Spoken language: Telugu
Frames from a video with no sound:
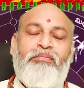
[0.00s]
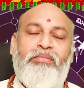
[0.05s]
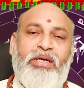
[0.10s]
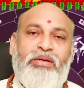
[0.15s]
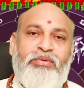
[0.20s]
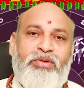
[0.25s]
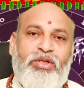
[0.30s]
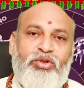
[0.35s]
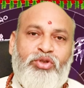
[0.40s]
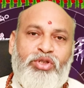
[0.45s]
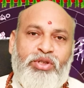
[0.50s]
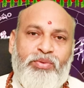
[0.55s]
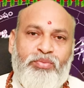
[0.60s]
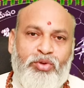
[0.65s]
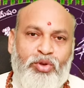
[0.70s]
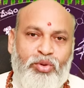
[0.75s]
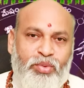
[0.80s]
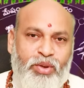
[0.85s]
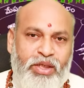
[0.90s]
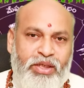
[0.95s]
మనం ఈరోజు
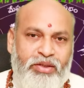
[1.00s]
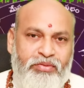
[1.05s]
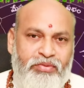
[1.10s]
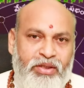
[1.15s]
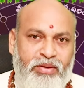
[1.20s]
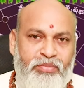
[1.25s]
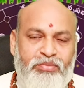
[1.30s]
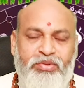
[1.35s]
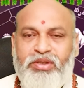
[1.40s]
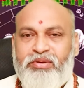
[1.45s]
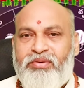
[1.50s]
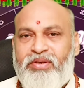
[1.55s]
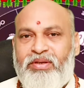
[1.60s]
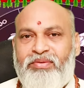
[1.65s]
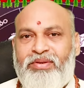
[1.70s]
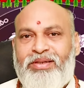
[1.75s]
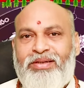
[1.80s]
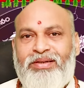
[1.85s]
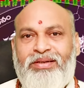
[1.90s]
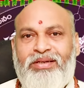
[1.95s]
చెప్పుకోబోయేటువంటి అంశం
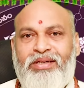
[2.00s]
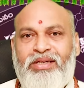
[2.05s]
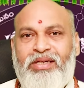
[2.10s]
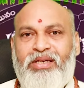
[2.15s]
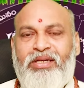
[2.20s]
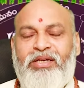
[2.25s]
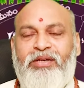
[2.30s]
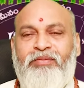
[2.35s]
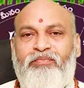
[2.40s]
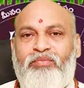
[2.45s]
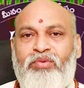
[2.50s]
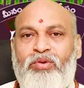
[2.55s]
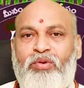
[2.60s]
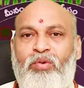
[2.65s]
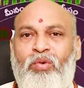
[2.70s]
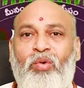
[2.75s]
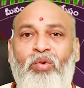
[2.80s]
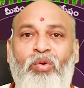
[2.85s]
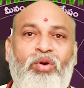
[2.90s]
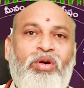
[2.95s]
ఏమిటి అంటే
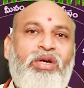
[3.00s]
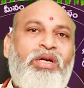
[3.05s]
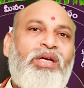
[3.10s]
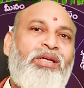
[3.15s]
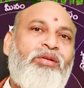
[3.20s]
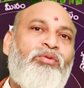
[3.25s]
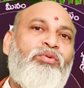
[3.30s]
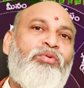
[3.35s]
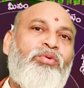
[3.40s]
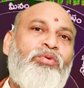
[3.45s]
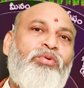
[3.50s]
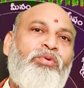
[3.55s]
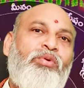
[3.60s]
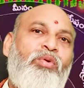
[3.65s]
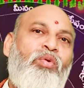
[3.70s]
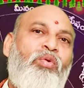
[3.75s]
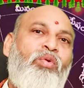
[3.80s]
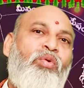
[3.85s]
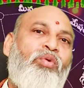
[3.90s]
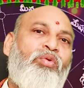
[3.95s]
ఒక్కొక్కరు
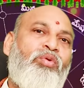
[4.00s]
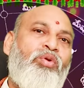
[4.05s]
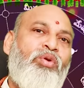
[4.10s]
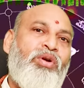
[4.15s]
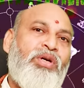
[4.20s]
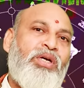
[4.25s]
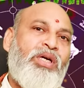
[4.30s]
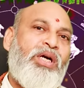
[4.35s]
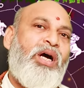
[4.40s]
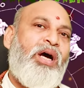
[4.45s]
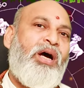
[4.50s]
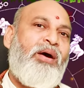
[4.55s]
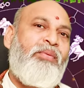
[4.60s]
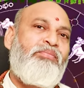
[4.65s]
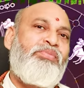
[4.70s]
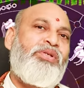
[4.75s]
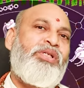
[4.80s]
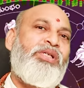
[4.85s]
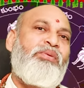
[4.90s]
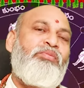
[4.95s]
ఒక్కొక్క
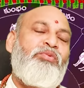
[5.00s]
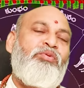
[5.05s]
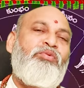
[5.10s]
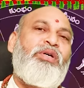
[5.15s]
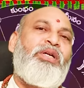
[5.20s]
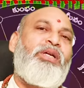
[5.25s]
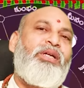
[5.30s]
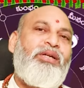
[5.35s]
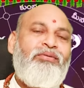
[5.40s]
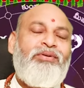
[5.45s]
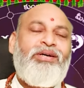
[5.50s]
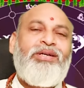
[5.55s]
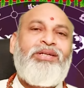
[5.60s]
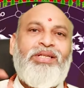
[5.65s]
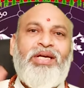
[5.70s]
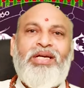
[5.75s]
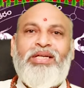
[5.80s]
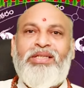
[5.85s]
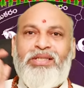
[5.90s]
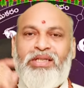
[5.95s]
అంశము వల్ల వారు
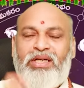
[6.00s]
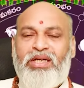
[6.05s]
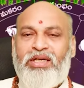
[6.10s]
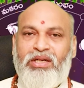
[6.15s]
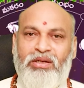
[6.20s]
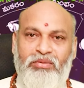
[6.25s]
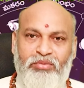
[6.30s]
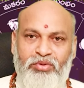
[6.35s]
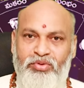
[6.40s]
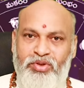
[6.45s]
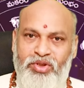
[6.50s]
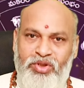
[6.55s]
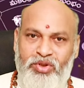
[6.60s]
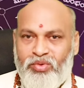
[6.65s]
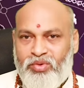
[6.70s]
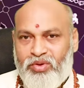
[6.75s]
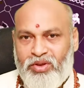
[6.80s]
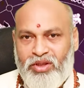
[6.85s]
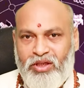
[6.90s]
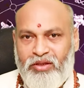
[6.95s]
దారిద్రాన్ని అనుభవిస్తూ
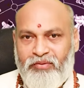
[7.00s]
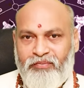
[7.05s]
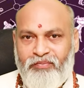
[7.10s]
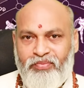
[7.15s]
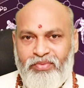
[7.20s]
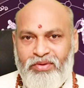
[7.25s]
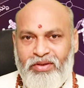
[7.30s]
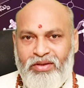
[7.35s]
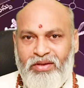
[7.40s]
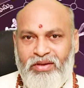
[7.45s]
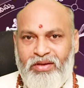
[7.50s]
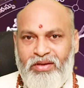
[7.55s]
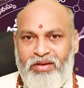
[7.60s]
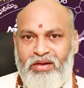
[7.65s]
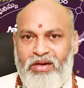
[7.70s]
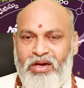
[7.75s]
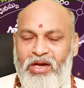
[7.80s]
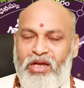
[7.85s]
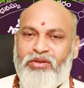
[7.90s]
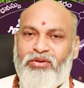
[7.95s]
ఉంటారు
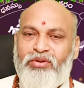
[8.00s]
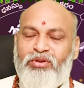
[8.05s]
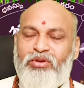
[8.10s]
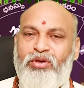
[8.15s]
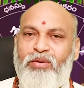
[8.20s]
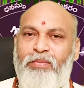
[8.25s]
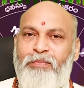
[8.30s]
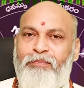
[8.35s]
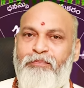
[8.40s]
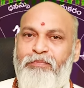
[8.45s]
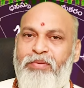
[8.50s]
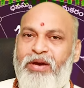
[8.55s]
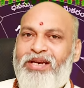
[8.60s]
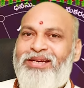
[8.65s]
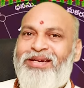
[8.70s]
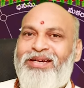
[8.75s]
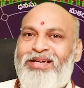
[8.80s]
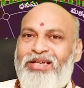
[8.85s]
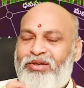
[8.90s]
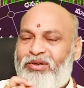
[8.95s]
అందులో
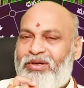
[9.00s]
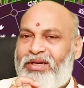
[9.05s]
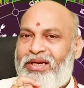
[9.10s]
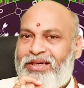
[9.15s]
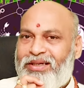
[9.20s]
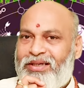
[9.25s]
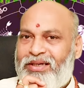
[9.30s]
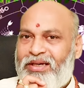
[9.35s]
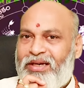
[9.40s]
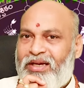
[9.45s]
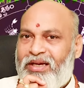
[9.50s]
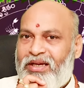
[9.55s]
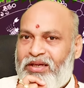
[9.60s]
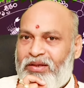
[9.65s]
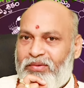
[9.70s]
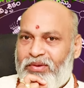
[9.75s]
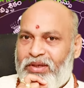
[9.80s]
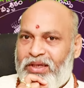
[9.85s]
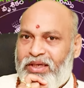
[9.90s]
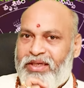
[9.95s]
పన్నెండు లగ్నాల
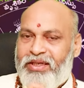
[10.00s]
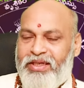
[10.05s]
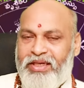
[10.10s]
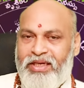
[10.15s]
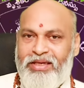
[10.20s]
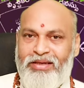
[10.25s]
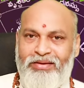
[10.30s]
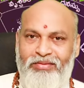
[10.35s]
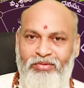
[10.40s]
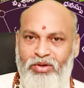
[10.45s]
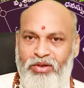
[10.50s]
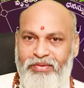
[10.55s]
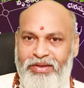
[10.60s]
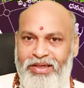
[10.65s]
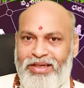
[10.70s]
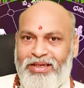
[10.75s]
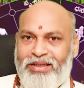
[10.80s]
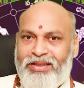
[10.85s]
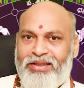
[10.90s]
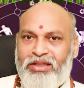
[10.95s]
వారికి
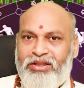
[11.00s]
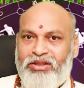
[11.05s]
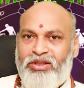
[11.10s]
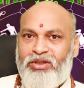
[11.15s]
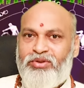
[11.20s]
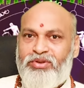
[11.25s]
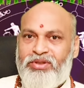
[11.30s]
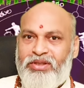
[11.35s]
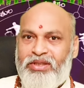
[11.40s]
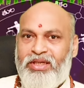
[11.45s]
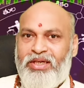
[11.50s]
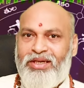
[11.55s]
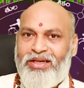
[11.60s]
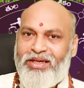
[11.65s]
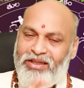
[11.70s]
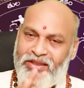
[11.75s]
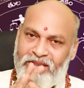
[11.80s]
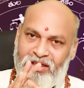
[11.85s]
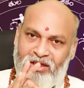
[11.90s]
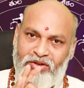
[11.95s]
ఒకవేళ లగ్నం తెలిస్తే
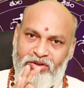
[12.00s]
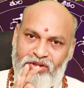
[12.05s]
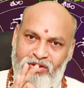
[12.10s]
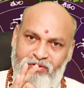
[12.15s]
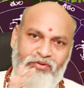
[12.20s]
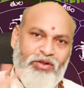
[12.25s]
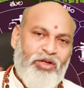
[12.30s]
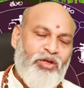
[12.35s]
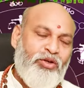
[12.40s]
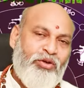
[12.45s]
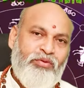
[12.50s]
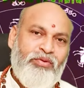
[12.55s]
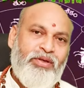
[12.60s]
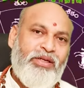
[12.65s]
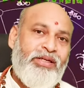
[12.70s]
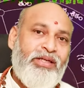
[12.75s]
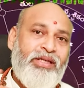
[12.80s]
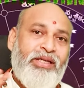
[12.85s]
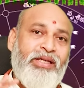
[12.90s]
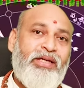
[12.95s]
లగ్నం నుంచి ఫాలో
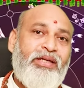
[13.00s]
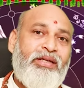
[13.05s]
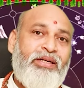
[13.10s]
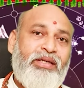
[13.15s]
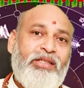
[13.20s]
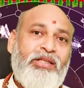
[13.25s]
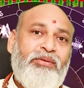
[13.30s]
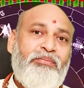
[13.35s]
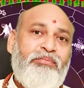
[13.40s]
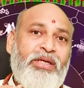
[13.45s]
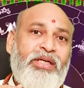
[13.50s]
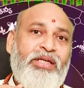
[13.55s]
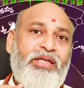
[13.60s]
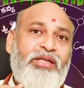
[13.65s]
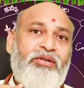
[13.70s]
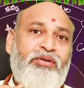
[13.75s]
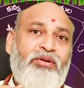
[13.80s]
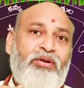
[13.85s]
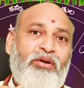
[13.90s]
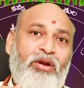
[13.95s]
అవ్వండి లేనట్లయితే
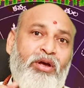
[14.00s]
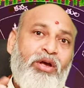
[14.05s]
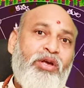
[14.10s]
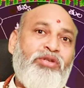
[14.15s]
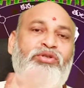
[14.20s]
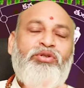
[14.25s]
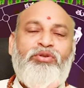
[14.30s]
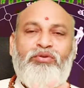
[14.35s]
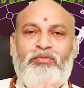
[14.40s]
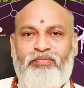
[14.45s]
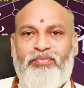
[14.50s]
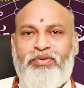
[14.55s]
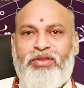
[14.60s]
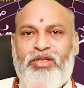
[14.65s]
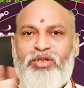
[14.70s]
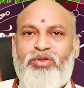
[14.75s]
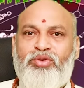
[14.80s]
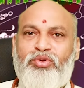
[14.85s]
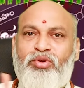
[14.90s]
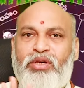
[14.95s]
పన్నెండు రాసులు
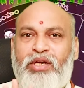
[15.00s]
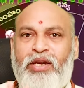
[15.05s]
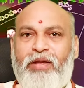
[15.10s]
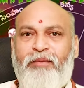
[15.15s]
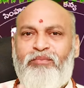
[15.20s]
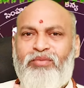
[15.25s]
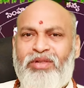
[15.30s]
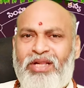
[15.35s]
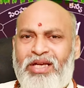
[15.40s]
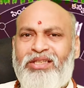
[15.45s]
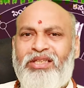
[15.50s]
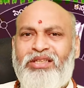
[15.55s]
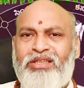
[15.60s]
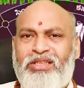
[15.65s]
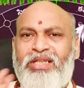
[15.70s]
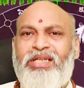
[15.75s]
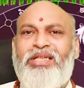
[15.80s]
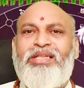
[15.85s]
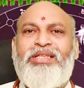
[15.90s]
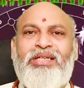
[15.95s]
తీసుకోండి లగ్నం
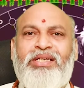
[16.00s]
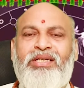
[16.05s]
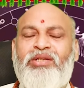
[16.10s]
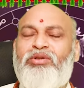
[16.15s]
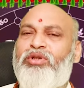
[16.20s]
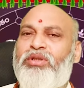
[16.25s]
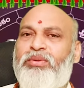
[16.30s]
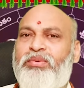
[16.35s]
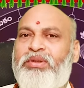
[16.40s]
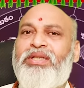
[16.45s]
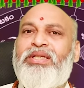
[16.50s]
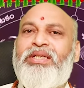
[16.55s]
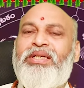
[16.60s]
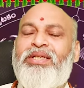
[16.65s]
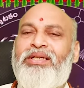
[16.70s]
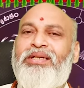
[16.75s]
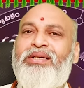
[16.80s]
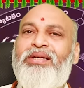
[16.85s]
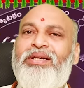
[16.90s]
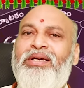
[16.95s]
తెలియదండి
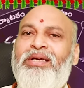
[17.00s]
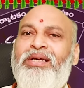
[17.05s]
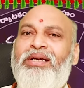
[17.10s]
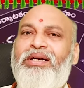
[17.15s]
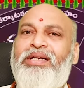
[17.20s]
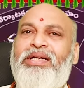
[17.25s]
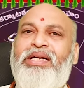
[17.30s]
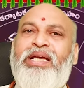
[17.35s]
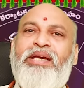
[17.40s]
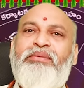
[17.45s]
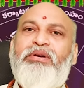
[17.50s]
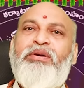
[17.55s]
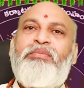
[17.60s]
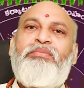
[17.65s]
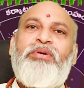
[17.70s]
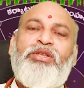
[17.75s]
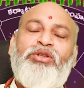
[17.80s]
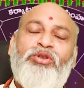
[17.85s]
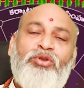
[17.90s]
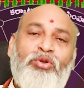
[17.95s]
కొంతమందికి టైమ్
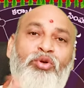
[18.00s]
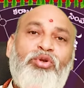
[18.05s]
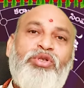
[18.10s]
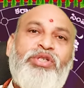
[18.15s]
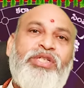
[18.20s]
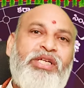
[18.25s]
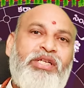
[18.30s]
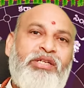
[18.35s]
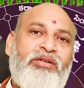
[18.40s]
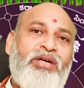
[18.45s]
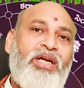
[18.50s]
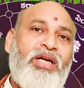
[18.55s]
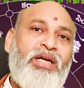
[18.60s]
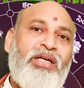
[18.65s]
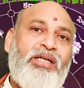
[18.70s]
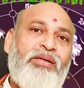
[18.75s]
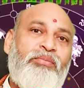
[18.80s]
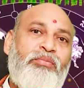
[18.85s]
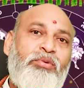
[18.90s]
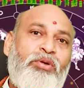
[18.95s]
ఆఫ్ బర్త్ నోట్ చేయరు
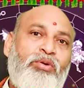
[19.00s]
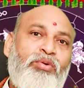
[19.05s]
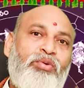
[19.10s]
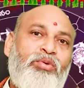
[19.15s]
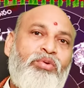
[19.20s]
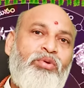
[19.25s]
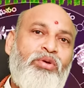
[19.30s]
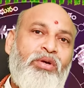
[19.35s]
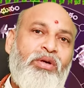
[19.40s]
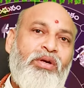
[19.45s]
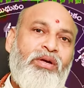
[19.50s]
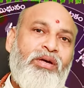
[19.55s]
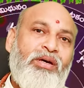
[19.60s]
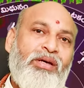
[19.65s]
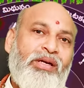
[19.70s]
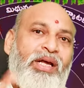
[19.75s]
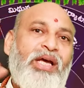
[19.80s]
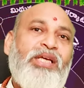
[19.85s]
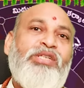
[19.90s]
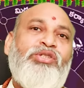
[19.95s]
అలాంటప్పుడు
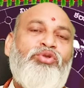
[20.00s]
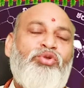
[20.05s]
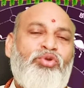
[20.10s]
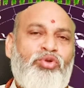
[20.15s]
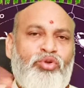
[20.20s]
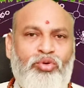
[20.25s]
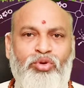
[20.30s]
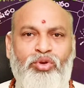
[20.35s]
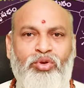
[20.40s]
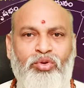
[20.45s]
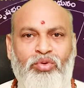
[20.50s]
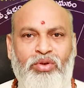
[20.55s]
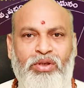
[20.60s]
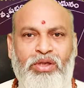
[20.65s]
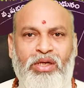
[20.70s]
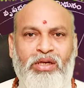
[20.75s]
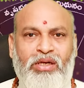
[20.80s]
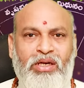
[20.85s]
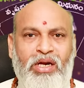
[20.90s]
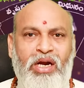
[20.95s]
రాసి చూసుకుంటూ
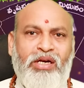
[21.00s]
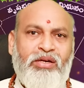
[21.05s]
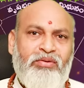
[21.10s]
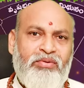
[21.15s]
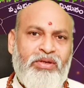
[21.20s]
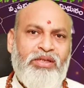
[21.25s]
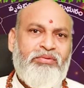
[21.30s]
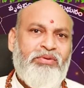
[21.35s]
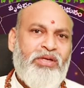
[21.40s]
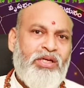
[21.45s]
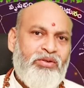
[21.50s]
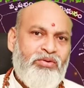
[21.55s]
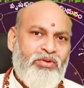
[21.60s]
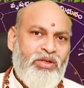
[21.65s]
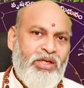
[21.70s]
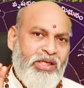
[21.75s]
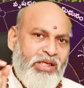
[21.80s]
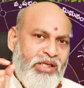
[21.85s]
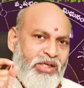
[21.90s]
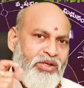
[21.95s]
ఉంటారు అటువంటి వారు
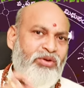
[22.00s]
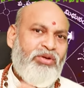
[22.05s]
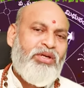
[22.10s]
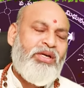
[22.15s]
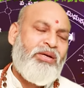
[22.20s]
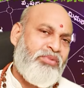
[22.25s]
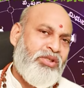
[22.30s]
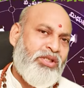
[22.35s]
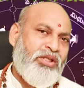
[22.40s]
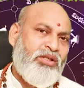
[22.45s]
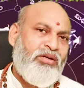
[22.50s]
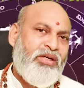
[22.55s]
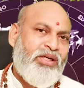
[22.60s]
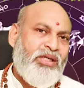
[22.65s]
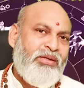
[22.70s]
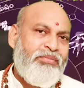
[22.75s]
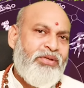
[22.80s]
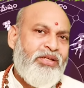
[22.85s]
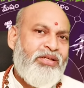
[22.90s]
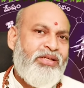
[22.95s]
కూడా ఈ యొక్క అంశంలో
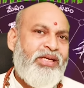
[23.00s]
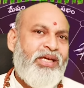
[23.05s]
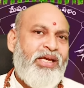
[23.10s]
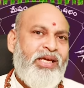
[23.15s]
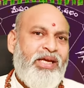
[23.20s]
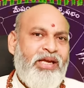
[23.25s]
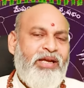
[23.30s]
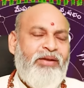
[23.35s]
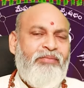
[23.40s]
అంటే మీరు ఏ